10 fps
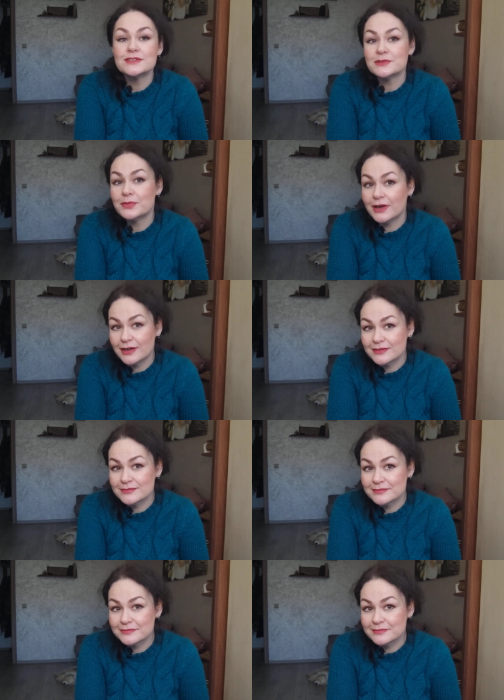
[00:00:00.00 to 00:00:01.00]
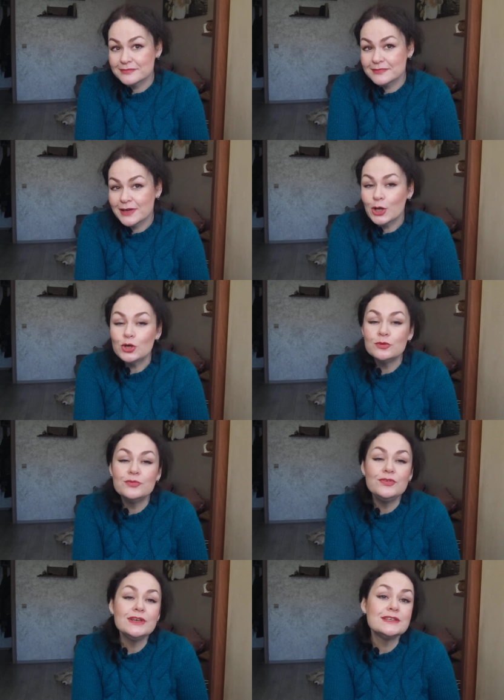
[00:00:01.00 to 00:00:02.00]
в себя,
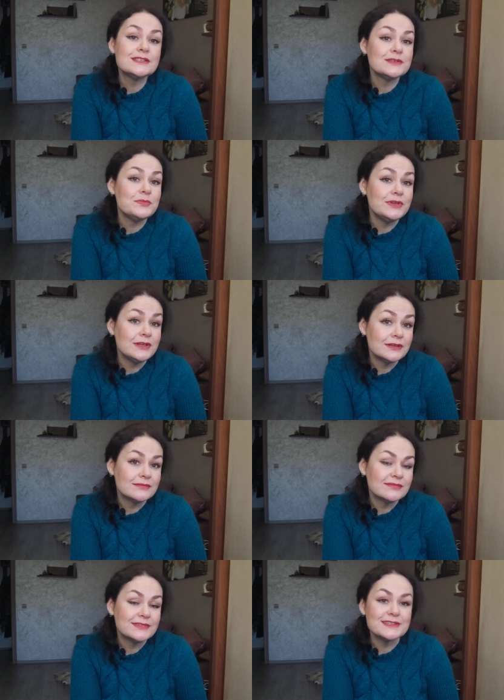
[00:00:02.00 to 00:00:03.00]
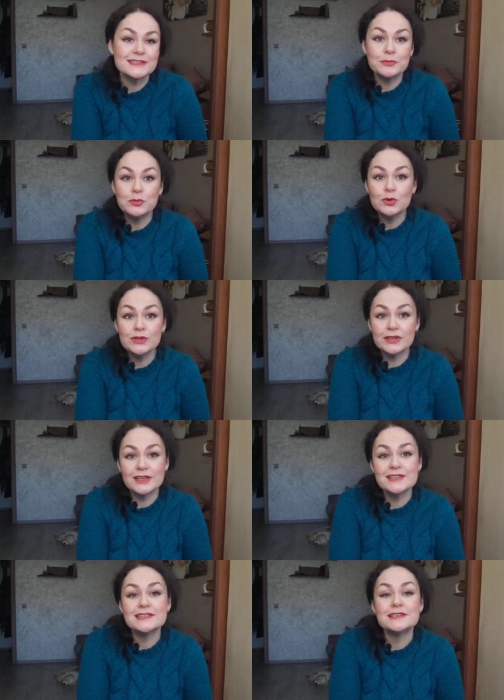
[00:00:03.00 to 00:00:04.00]
любви к себе,
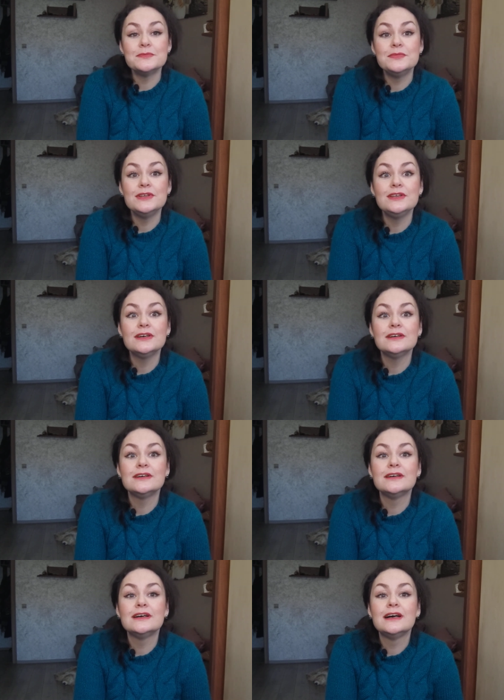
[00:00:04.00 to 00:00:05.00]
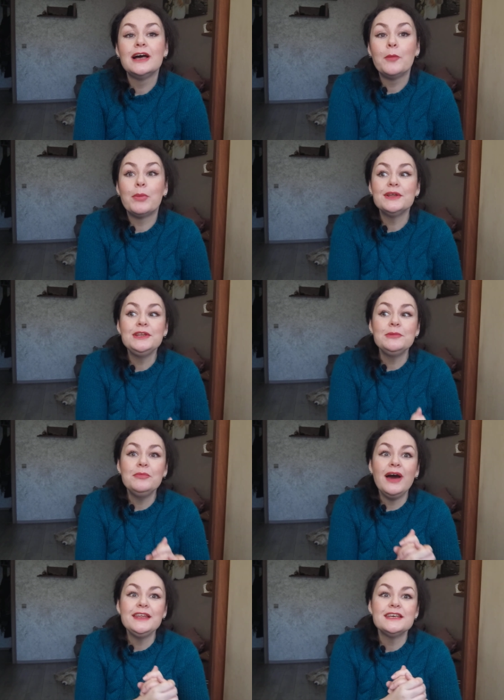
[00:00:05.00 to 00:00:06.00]
заботы о себе,
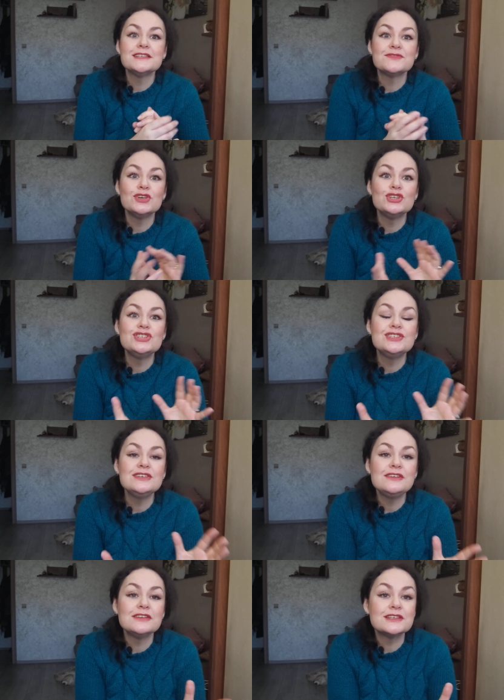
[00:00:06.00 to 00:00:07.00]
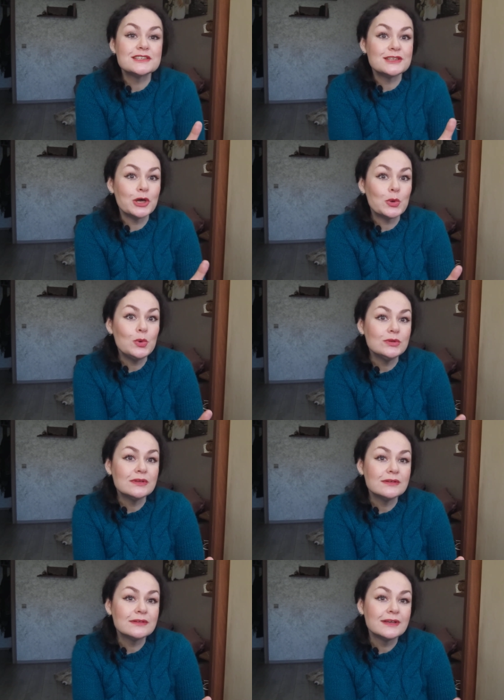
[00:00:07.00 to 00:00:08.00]
понимания своих сильных
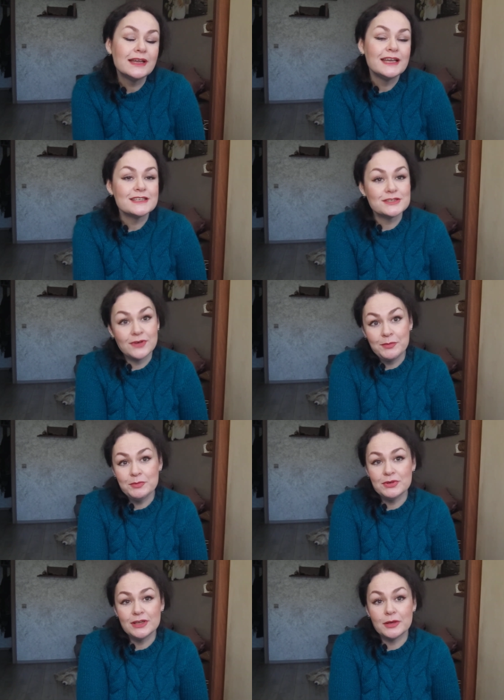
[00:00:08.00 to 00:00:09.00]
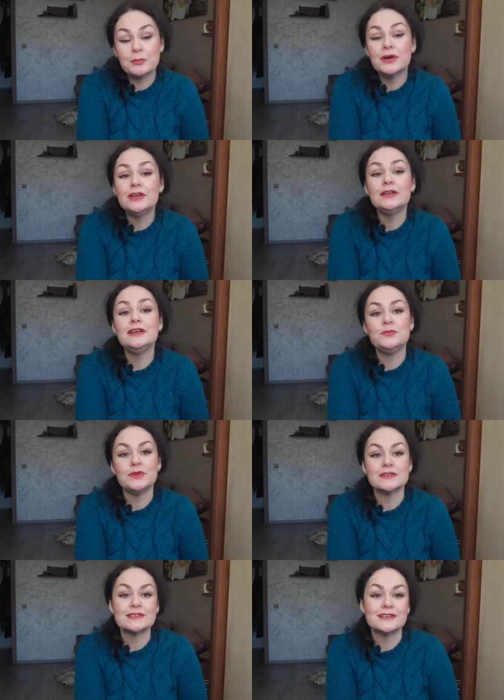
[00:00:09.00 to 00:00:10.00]
сторон. С вами была Мария
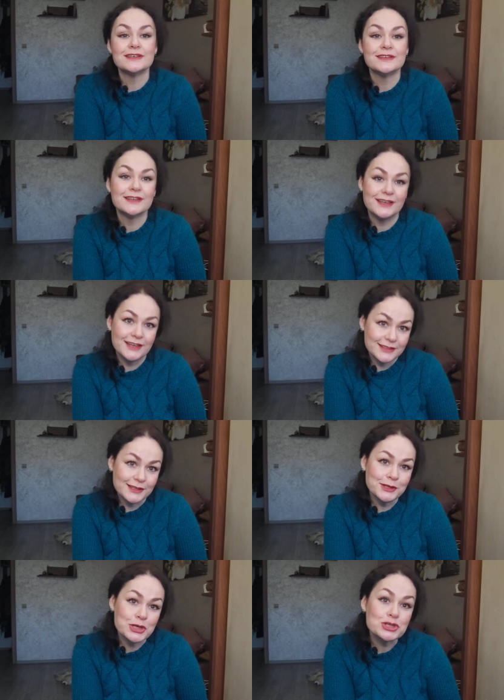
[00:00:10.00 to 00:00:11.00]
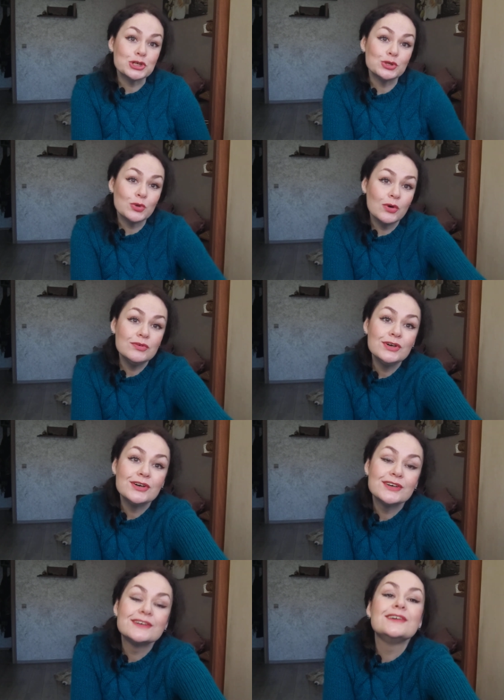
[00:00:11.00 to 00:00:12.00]
Липинская. До наших
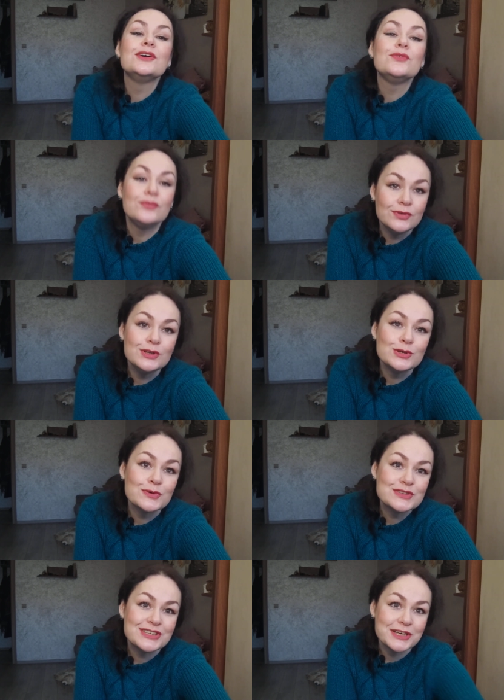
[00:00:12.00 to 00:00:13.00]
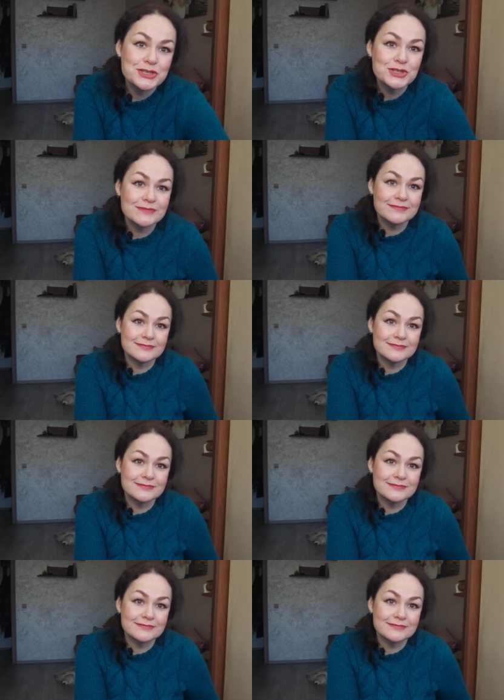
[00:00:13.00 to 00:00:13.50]
новых видео встреч.